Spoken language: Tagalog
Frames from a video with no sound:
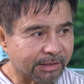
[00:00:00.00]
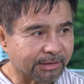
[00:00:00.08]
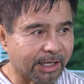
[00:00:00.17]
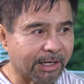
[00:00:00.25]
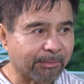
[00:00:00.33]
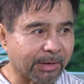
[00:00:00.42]

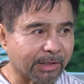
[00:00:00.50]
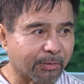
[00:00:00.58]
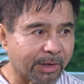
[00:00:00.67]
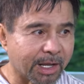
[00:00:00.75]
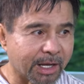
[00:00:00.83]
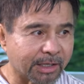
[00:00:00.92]
dahil pag
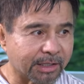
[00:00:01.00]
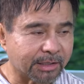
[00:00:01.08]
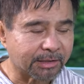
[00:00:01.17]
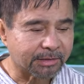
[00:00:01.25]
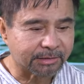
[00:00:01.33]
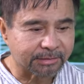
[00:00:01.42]
nawalan ka ng
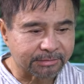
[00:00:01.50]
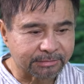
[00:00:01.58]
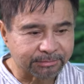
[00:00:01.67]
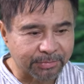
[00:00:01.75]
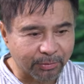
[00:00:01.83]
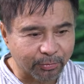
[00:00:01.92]

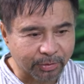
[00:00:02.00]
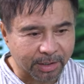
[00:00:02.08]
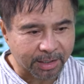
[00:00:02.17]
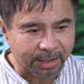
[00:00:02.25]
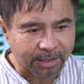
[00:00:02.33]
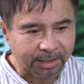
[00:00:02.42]

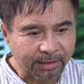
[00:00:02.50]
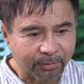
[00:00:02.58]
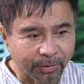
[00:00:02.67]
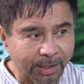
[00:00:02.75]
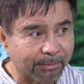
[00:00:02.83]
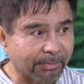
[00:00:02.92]
bakuna,
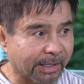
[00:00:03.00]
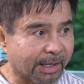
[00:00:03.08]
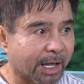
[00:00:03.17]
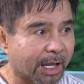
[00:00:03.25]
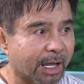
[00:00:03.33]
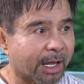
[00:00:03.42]
walang pera.